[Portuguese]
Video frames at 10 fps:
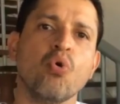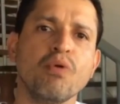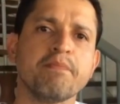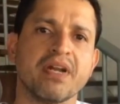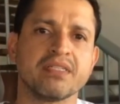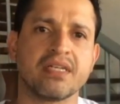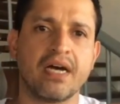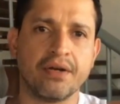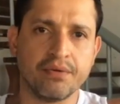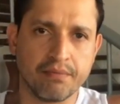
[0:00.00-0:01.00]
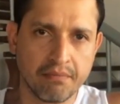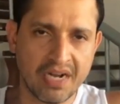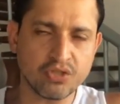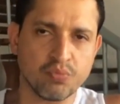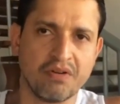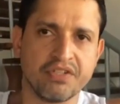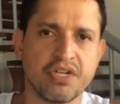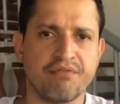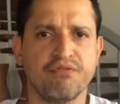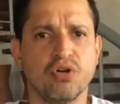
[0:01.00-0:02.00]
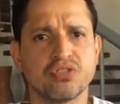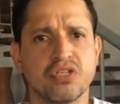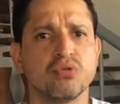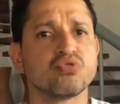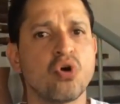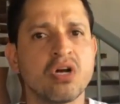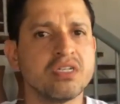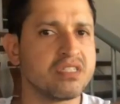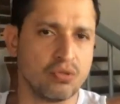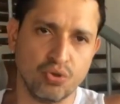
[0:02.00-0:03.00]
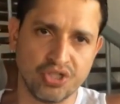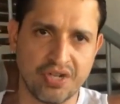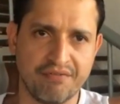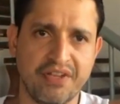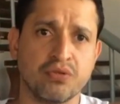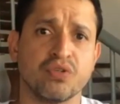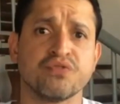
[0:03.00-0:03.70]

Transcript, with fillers: como empresário, mais uma vez reforço que os organizadores de eventos,